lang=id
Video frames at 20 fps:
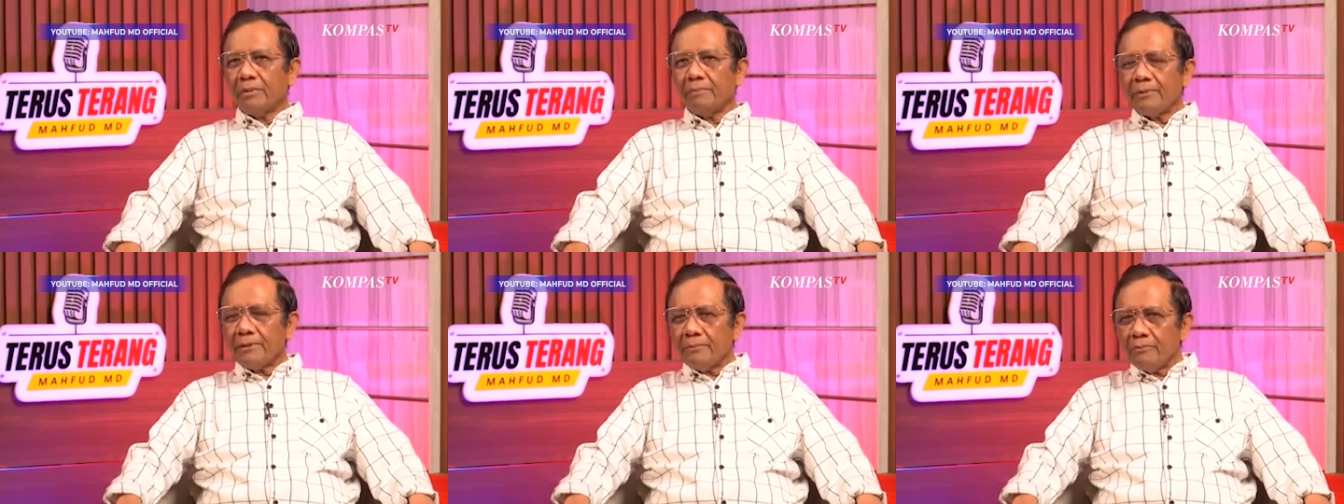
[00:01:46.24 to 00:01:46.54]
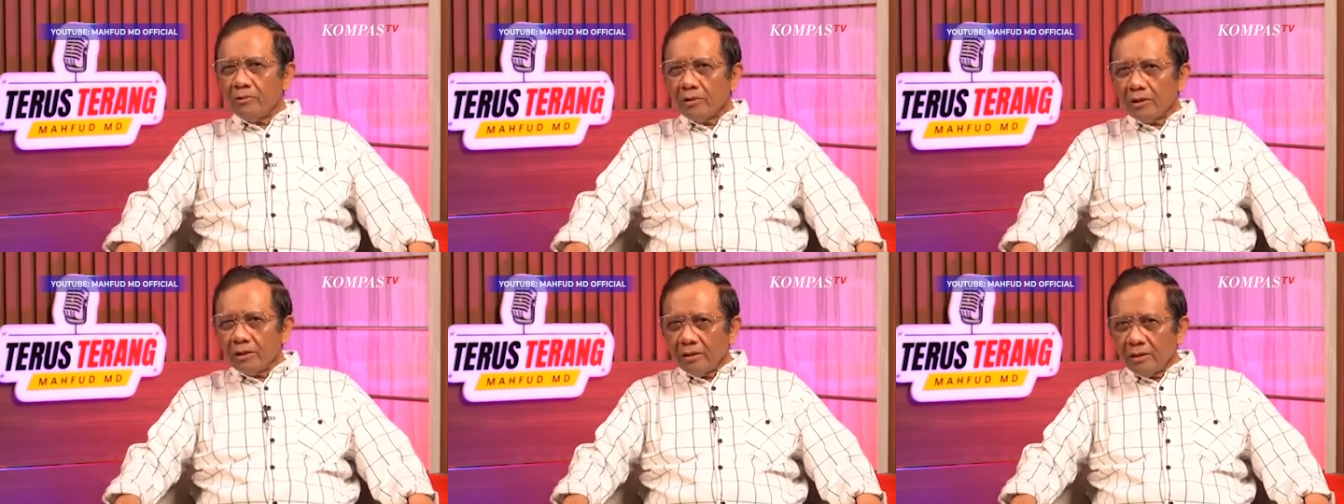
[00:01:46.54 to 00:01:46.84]

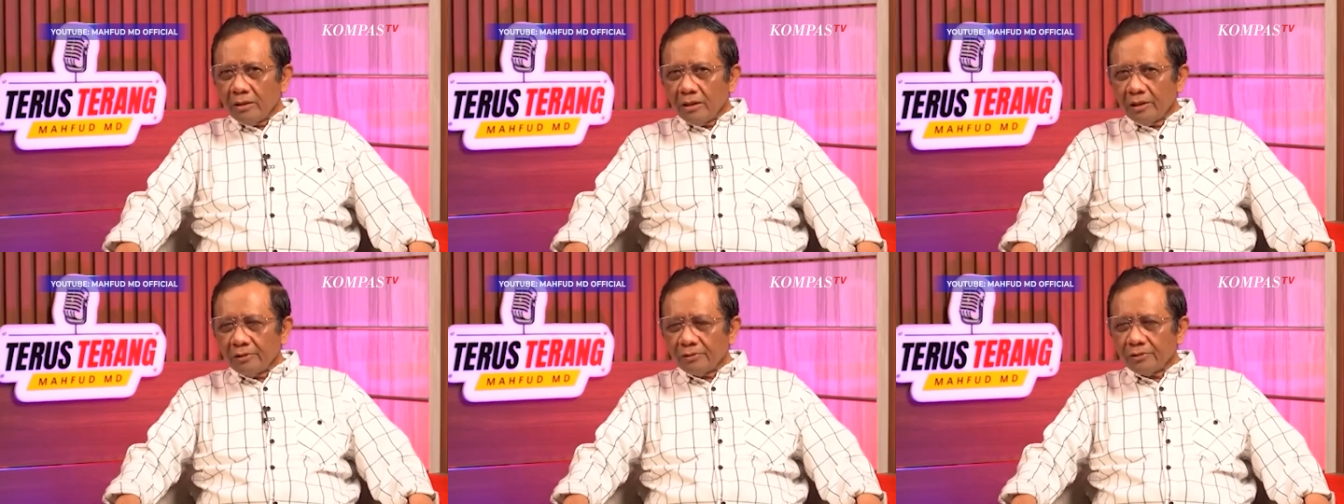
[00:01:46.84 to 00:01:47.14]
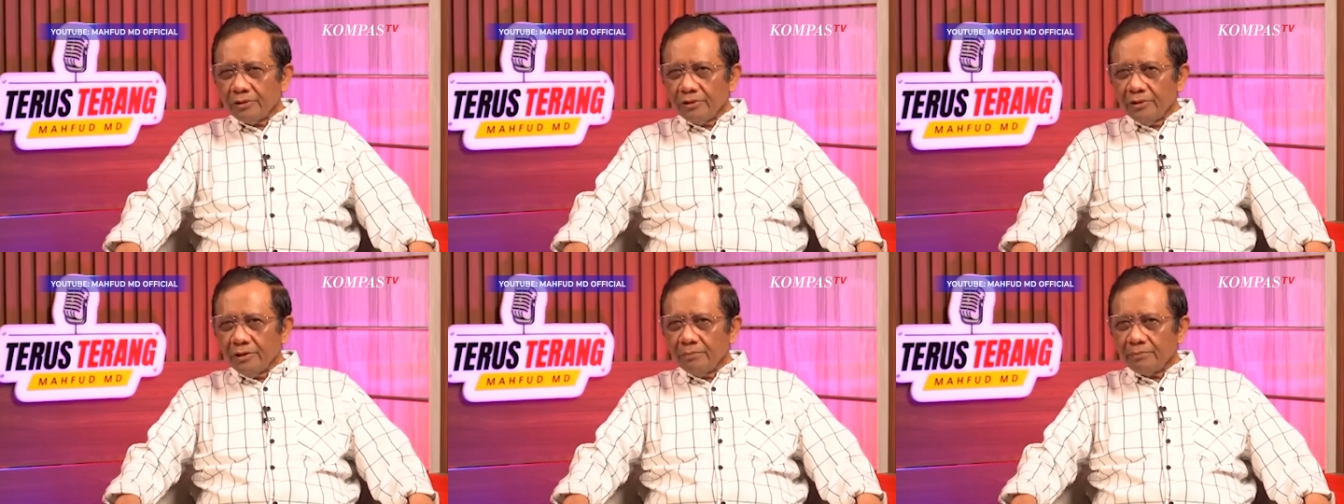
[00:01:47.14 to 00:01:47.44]
Bapak bukannya
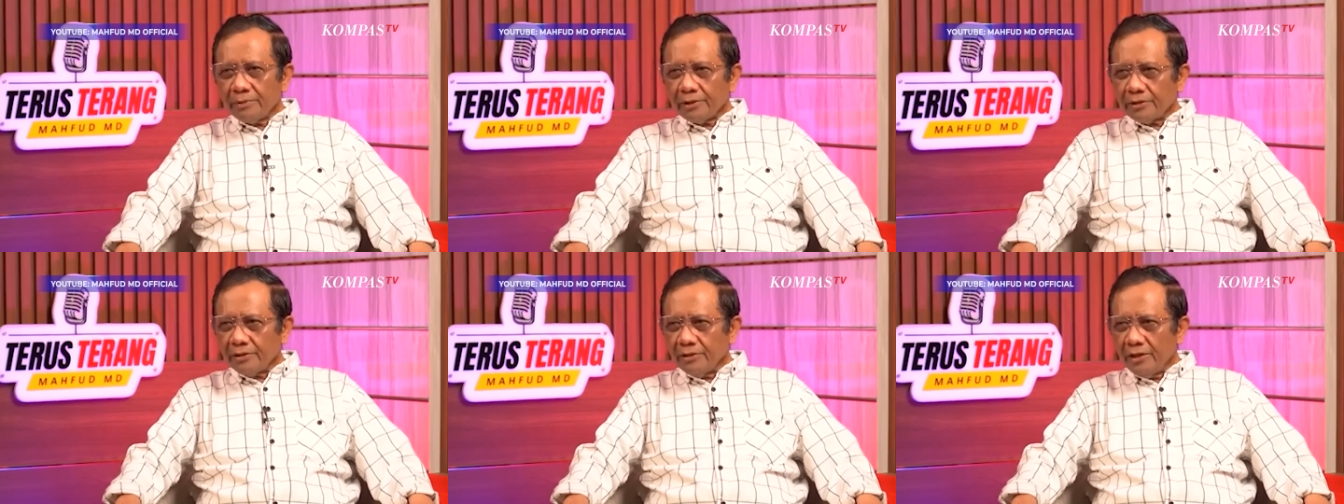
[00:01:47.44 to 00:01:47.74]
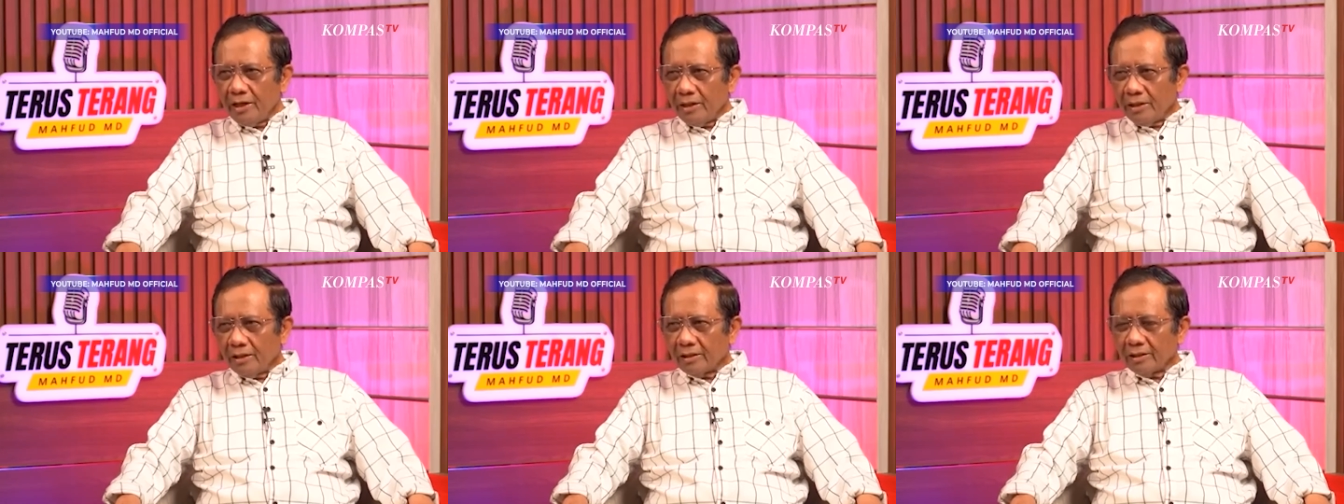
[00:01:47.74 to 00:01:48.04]
harus izin
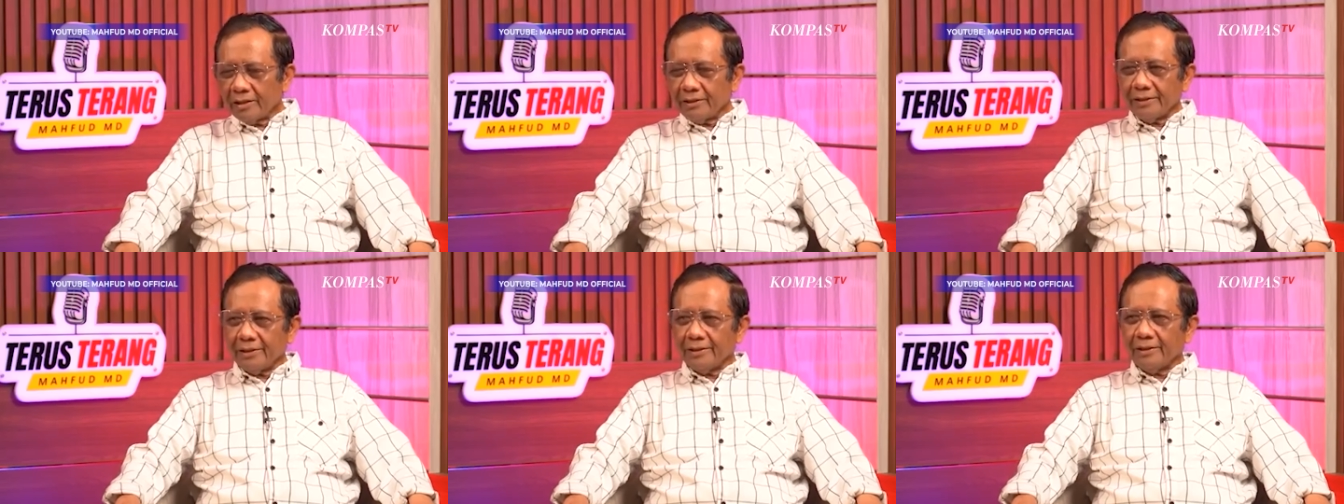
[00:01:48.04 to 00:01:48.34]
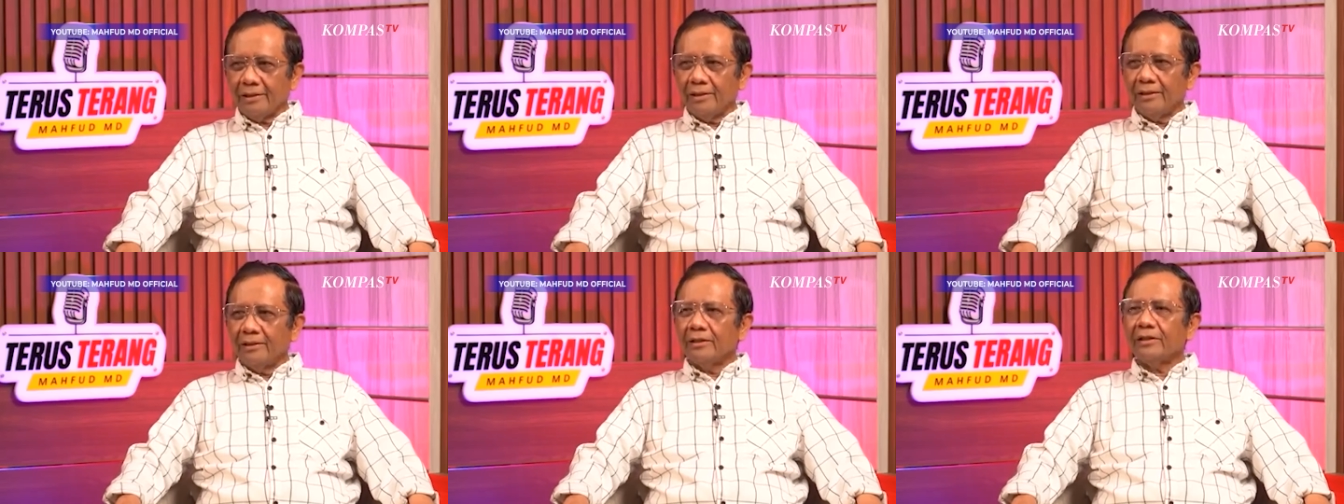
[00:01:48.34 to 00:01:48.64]
presiden
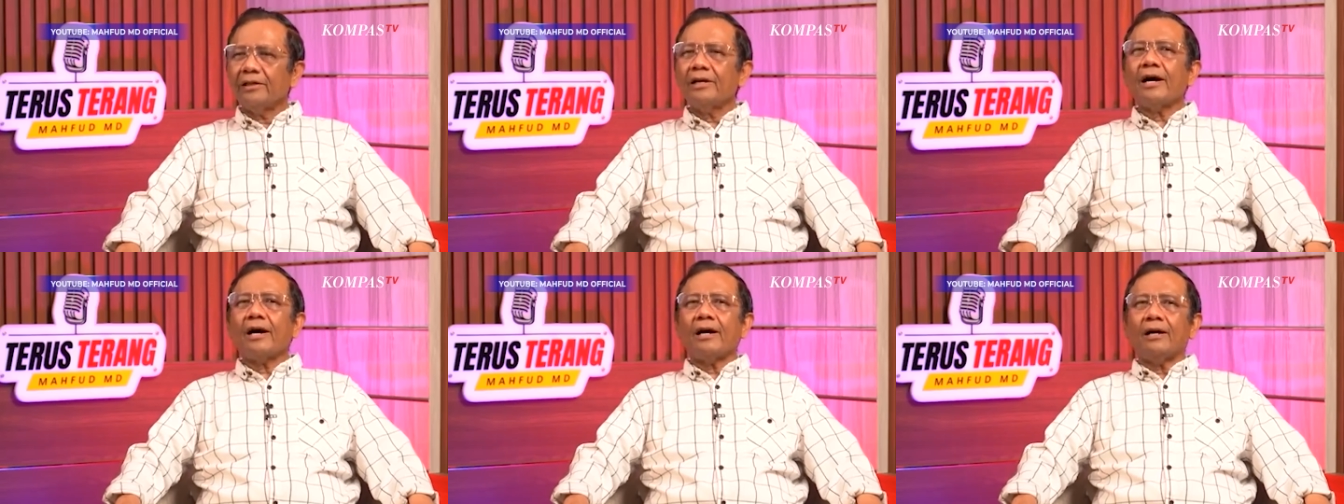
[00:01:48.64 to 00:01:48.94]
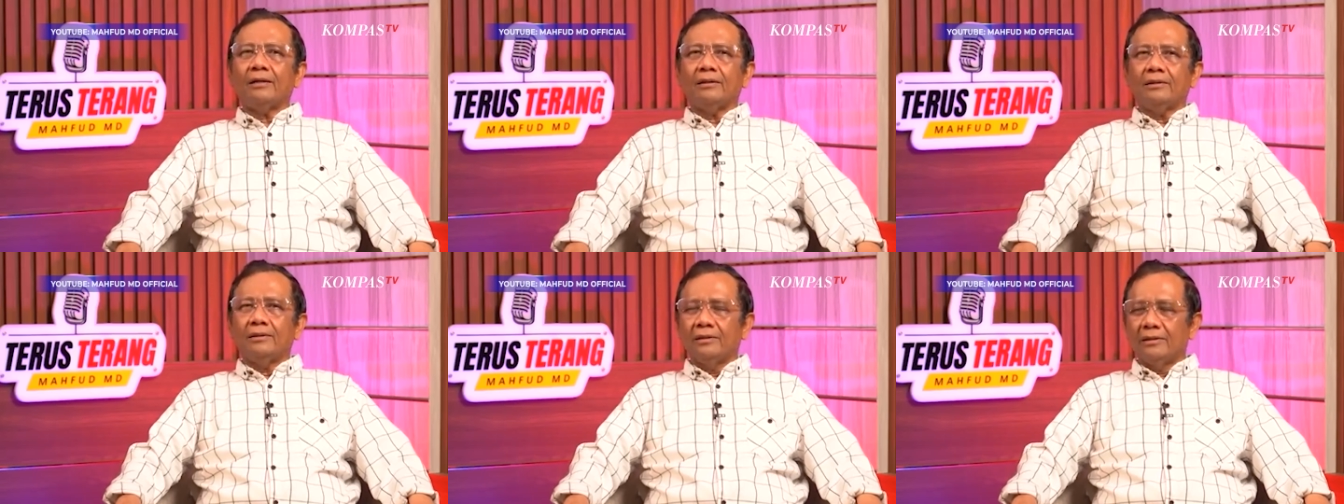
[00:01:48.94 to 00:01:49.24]
katanya.
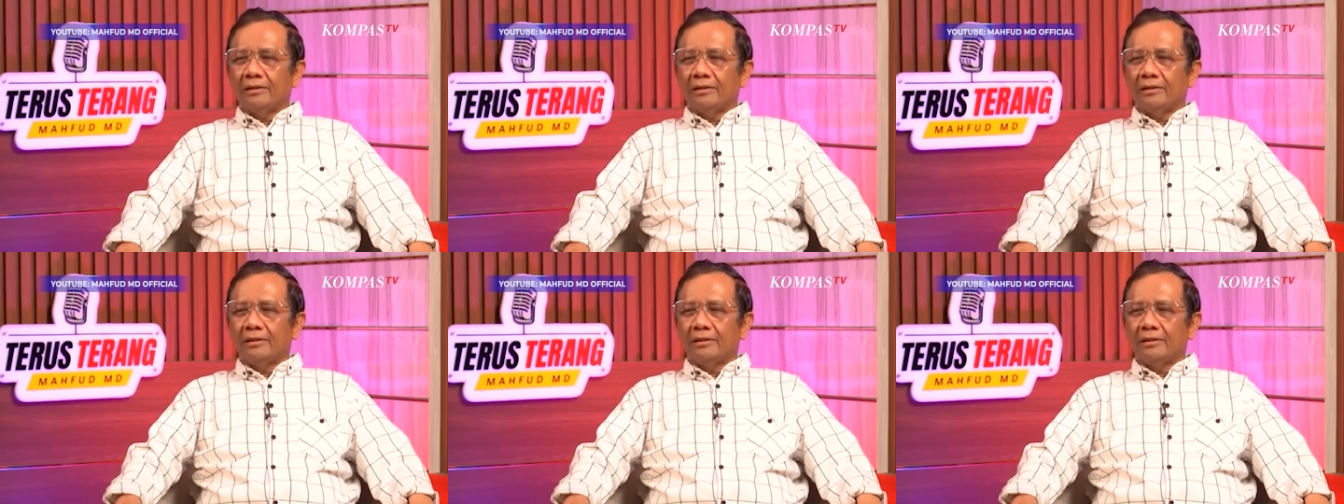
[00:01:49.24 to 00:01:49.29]
Enggak.